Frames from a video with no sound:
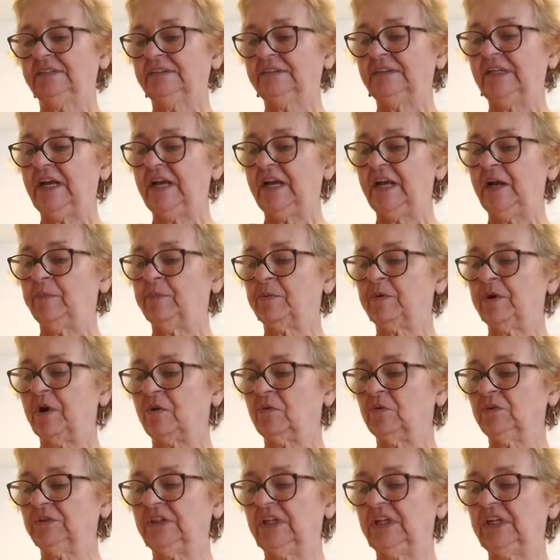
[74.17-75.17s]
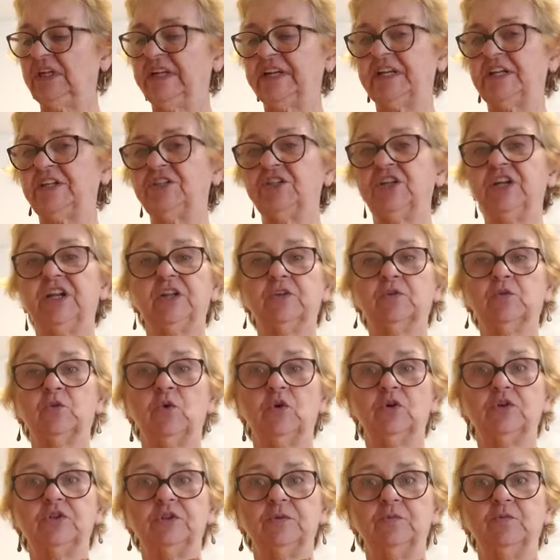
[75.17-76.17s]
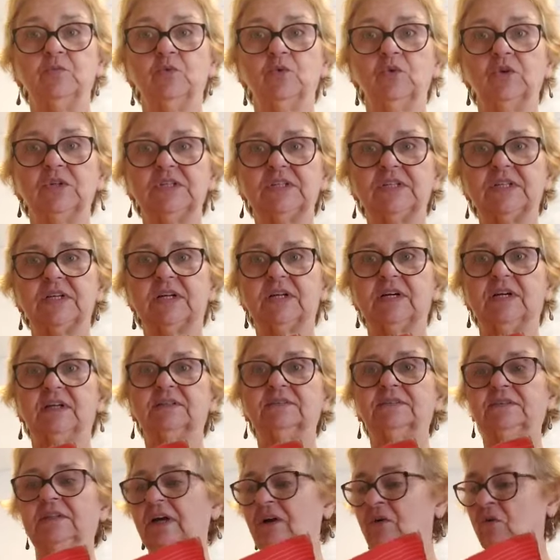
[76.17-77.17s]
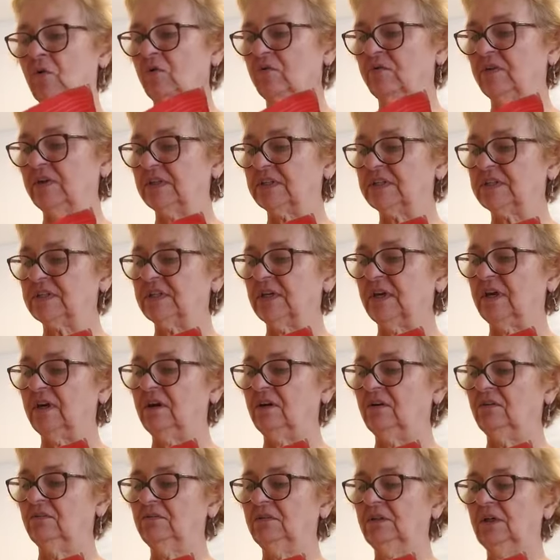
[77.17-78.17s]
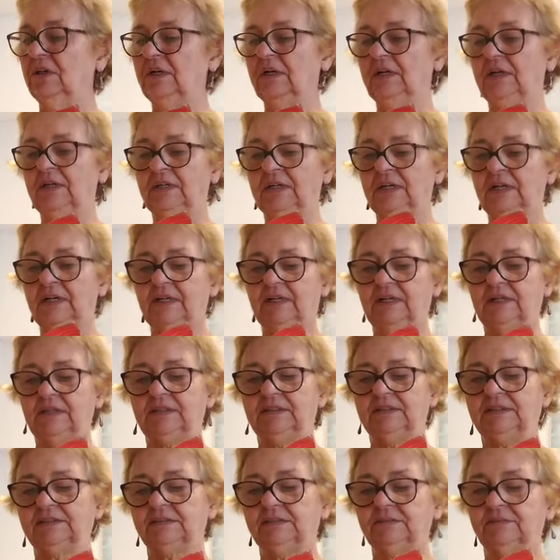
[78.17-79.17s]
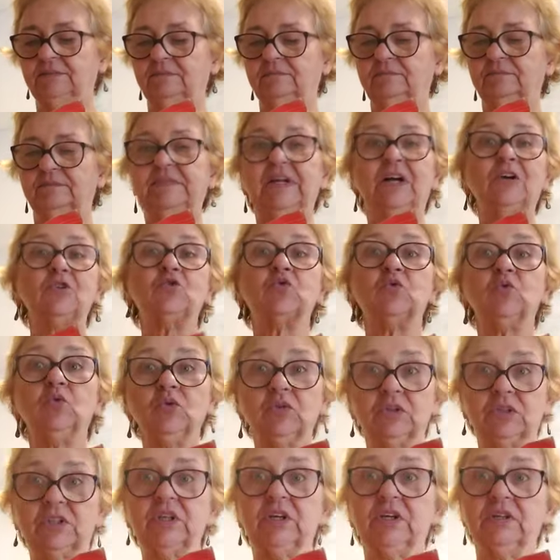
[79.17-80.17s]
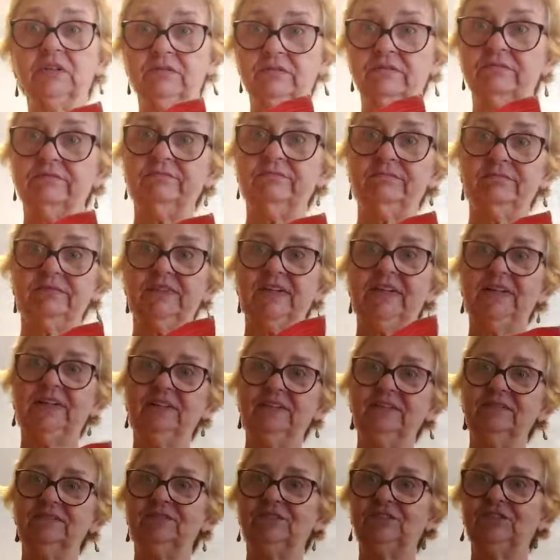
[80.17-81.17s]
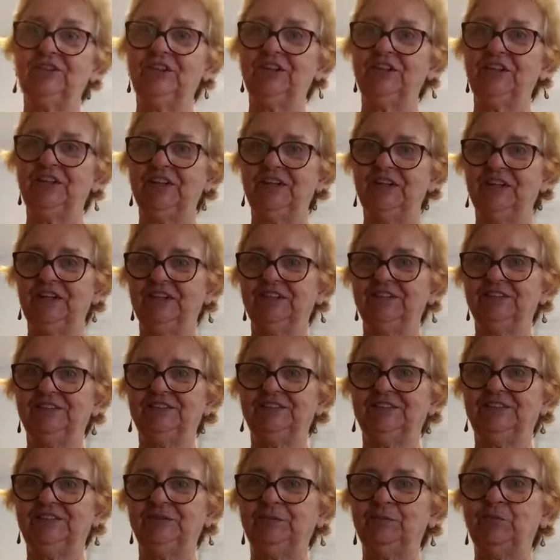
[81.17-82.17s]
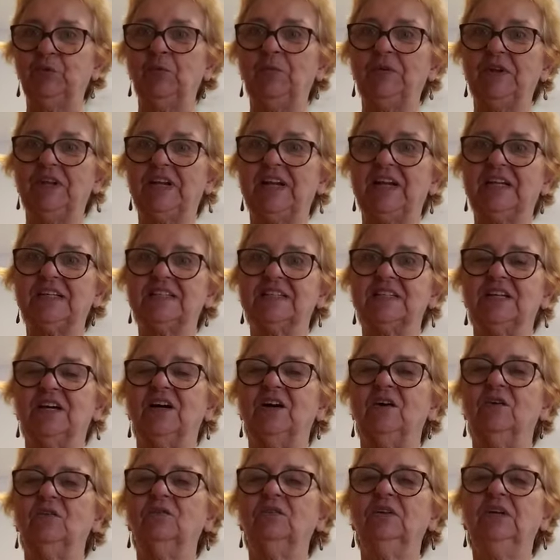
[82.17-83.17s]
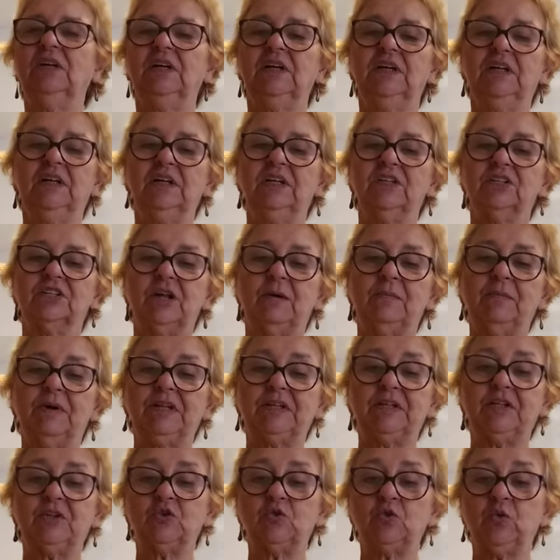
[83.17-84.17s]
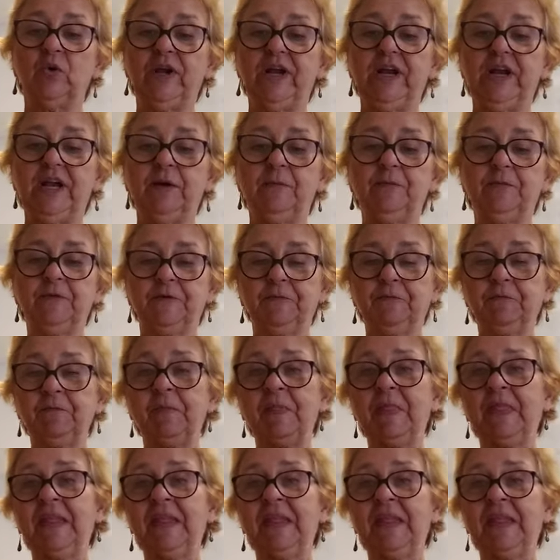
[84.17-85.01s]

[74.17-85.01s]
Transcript: na época quando ele era diretor de música da convenção uh, da junta né, de, de publicação chamada JUERP.